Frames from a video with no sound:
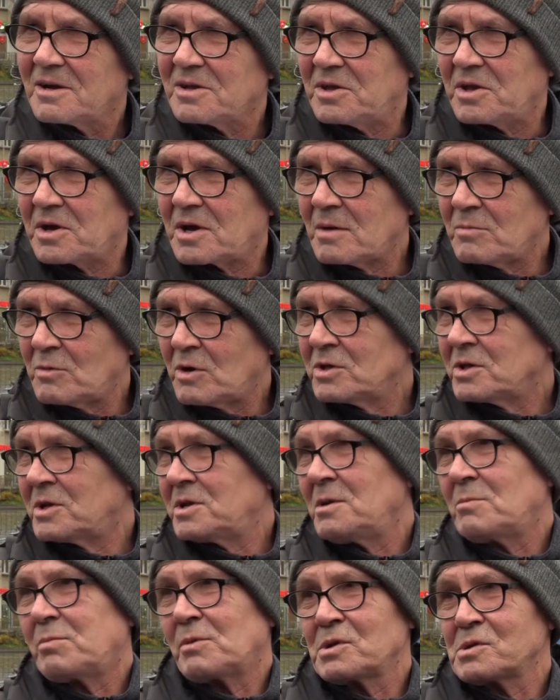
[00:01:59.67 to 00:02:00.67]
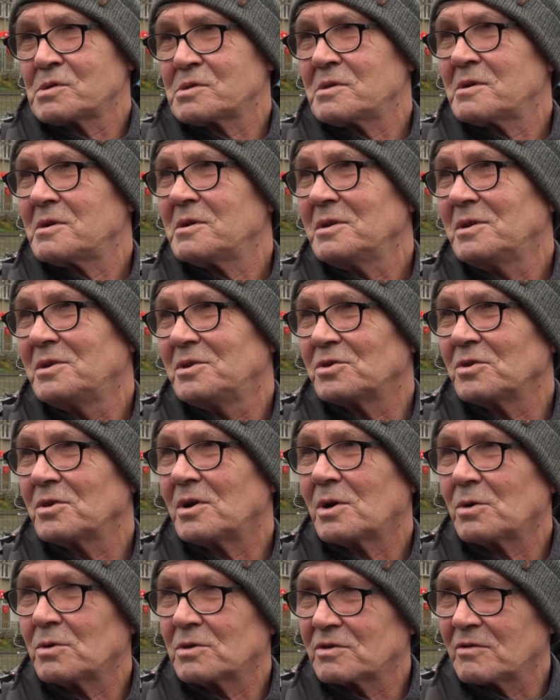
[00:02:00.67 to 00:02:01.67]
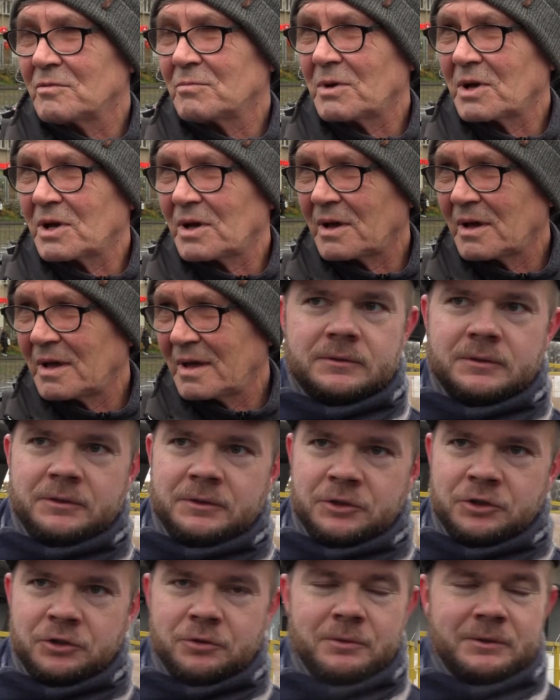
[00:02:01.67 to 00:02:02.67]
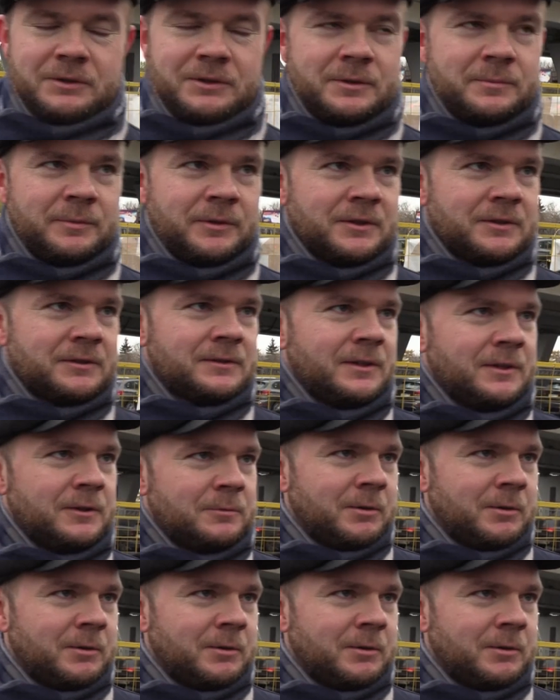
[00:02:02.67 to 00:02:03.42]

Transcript: Никому она не принесла ничего хорошего пока. Да ничего она не принесла.